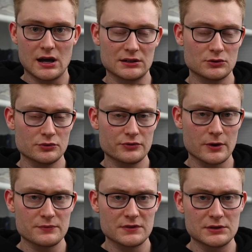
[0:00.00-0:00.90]

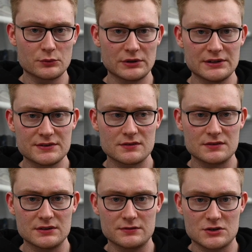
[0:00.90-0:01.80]
Unconfirmed sind die Releases,
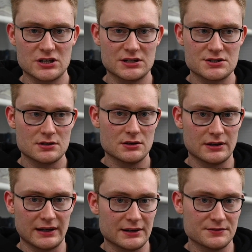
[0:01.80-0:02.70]
die wahrscheinlich
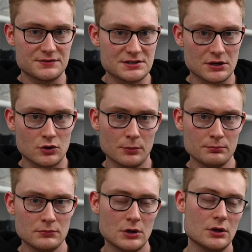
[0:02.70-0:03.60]
relativ sicher
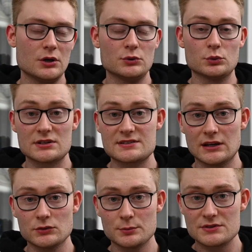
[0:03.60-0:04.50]
kommen. Nur das
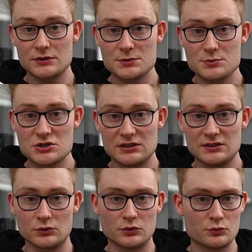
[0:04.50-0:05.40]
Datum ist noch nicht
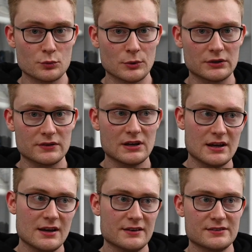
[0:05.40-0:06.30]
bestätigt und Rumored
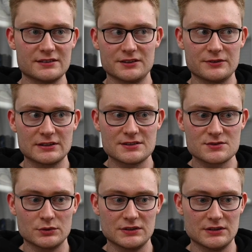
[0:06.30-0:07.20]
sind halt wirklich
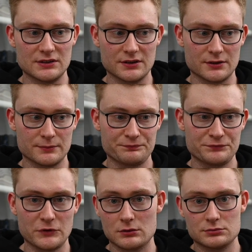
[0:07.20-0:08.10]
so die, ähm,
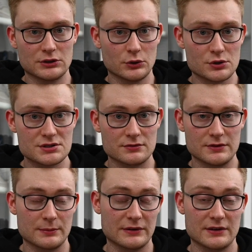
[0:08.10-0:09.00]
ja, die Gerüchte, wie
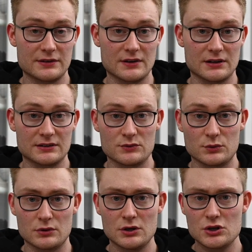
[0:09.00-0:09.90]
man es halt sagt.
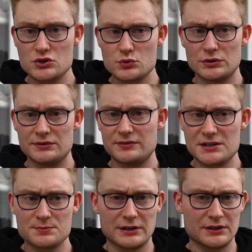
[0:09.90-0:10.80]
Also Schuhe, die
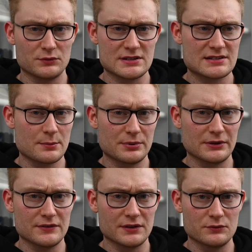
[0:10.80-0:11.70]
vielleicht mal irgendwo als Sample
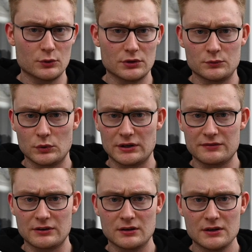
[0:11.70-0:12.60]
gesehen wurden,
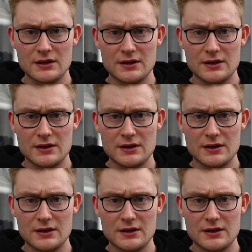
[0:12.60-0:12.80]
whatever.